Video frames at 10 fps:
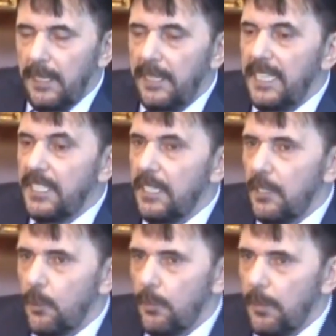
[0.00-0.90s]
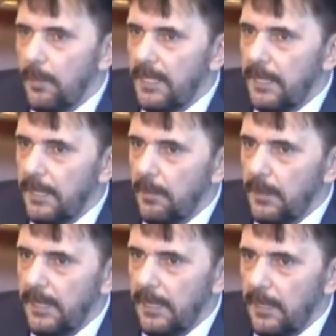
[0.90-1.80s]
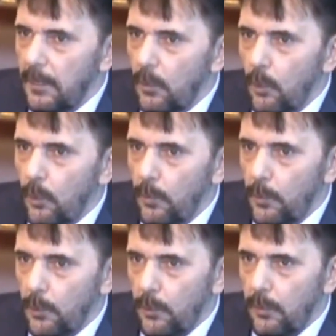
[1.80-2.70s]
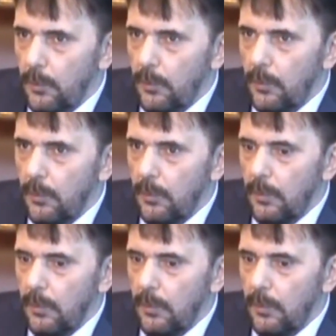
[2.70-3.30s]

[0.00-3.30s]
Niçin Cumhurbaşkanımın yanında olmuyorsunuz?